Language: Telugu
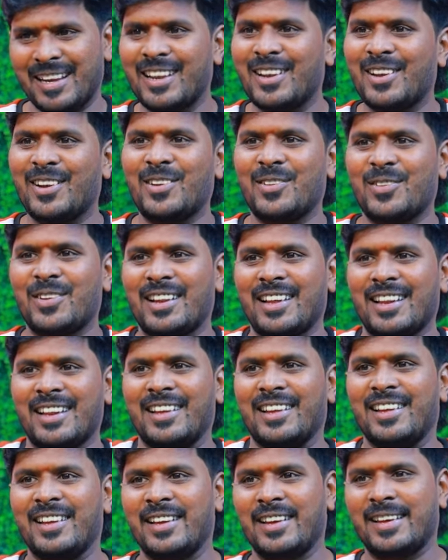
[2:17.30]
మిడిల్ లోనే
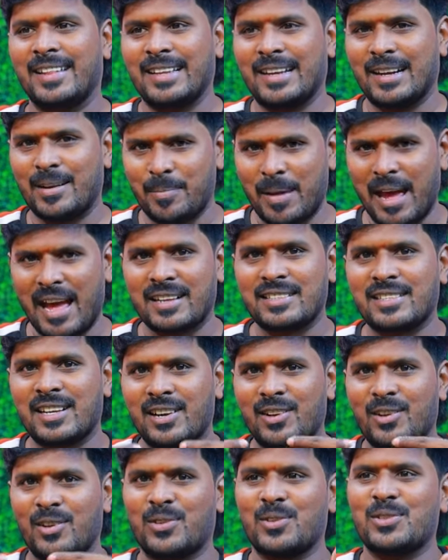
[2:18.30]
ఉండాలి ఎందుకంటే బ్యాక్
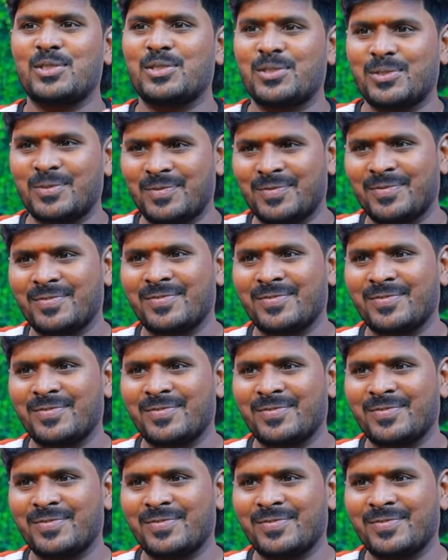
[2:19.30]
సైడ్ వాళ్ళు కొంచెం